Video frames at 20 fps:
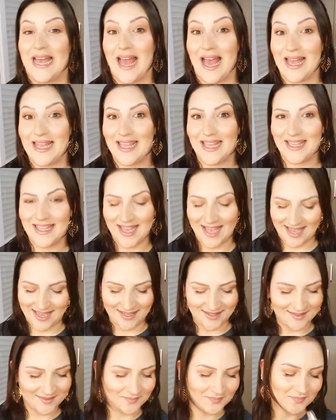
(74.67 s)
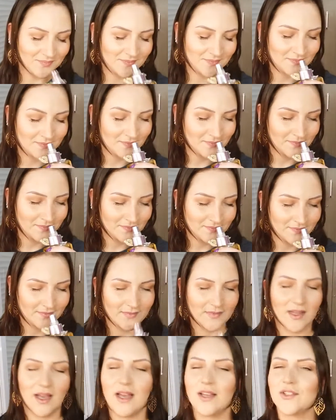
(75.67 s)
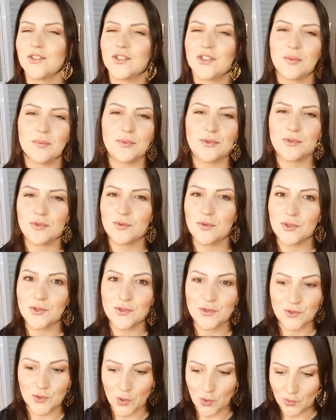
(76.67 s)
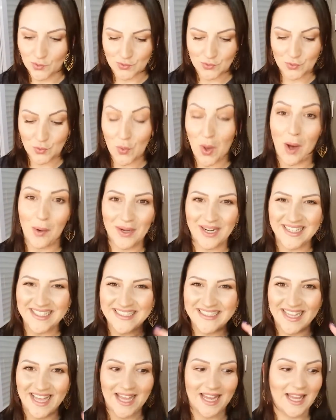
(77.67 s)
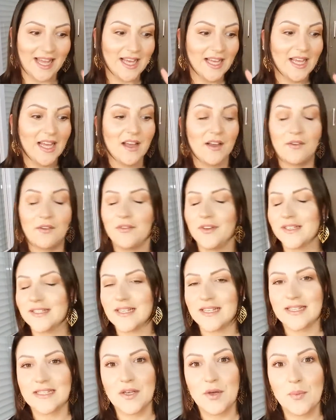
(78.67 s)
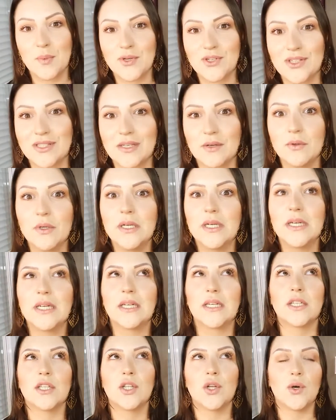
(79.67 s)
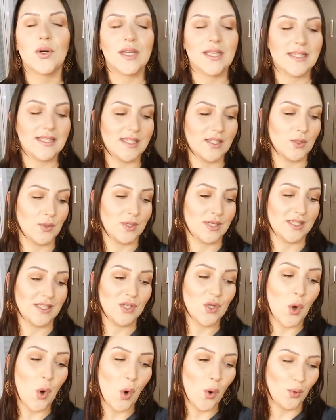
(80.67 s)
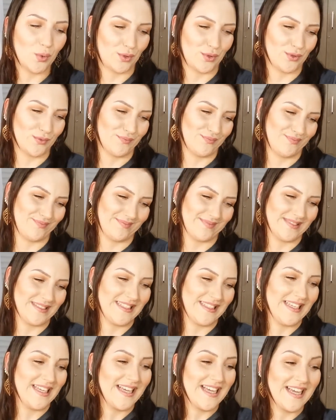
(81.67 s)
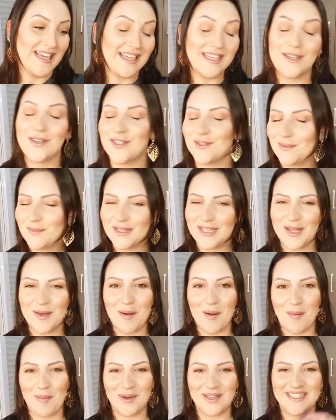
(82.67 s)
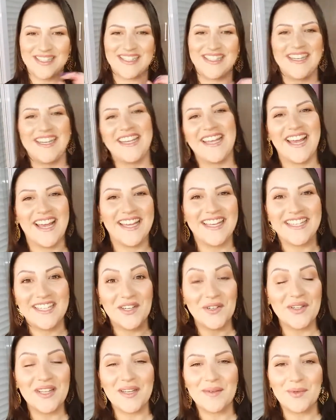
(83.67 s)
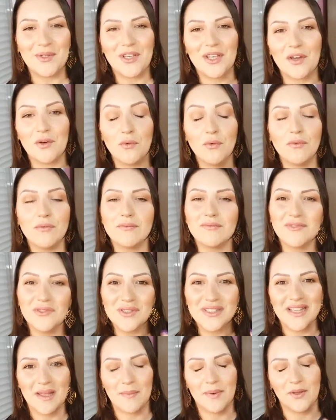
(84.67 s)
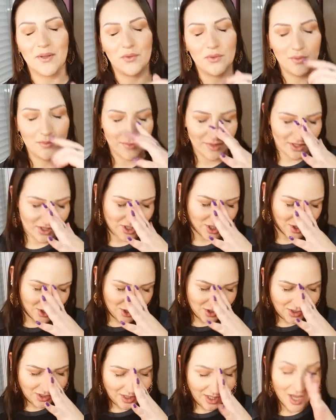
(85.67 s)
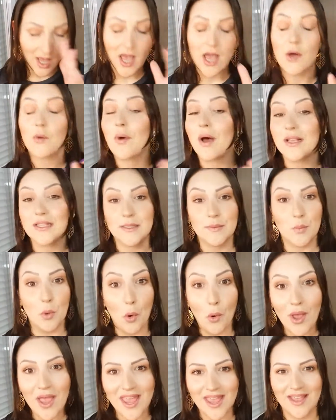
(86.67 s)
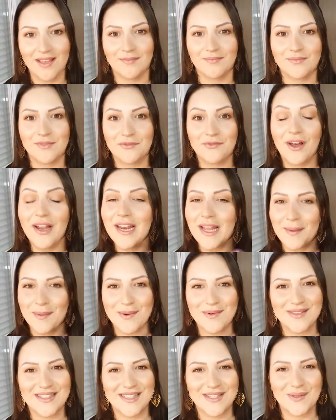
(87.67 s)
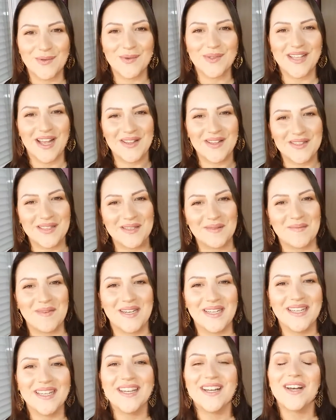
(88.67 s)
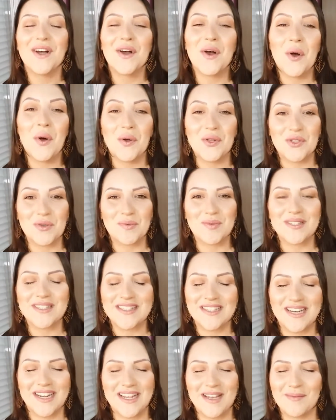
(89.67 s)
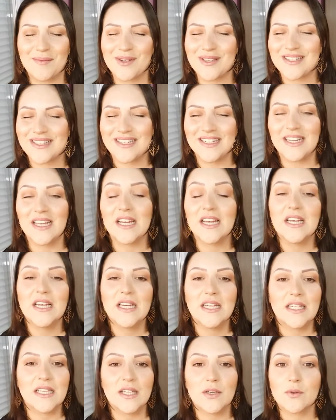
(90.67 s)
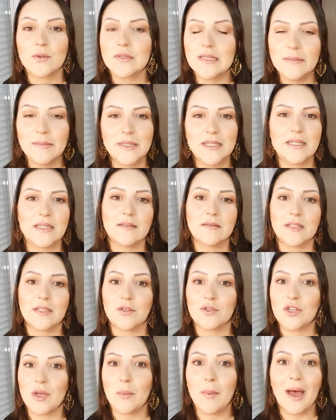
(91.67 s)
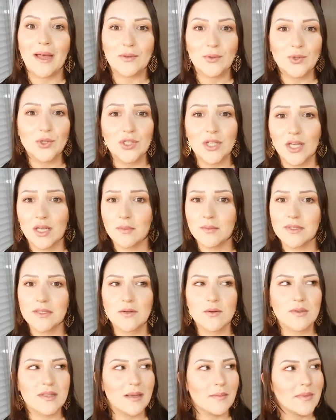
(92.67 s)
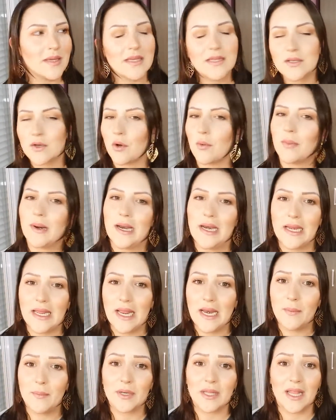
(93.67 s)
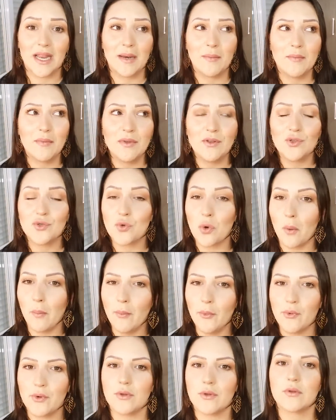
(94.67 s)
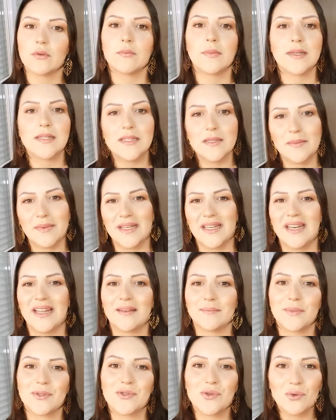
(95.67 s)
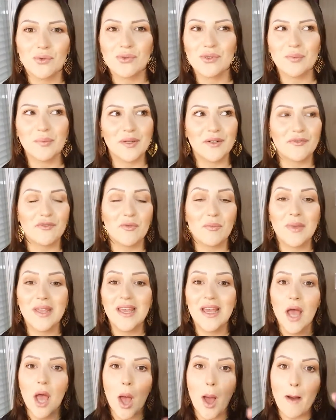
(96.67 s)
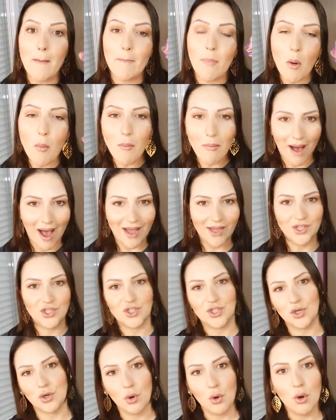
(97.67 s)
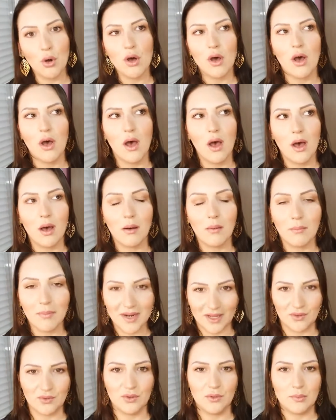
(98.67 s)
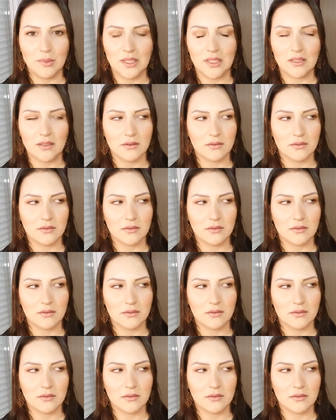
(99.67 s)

Ai, ai, ai. Ai, gente, é muito gostoso o Aura dela. Fixação e projeção enlouquecedores. E outro, que eu experimentei uma amostrinha e eu lembro que eu usei pra dormir, gente. Eu quase morri. Eu falei pra vocês não usar essa semana, onde eu mostrei a amostrinha que eu não sabia, que eu tinha amado o cheiro, mas eu não sabia se eu compraria ele porque ele me enjoou muito. Mas também, né, a pessoa usa um perfume bombástico pra dormir.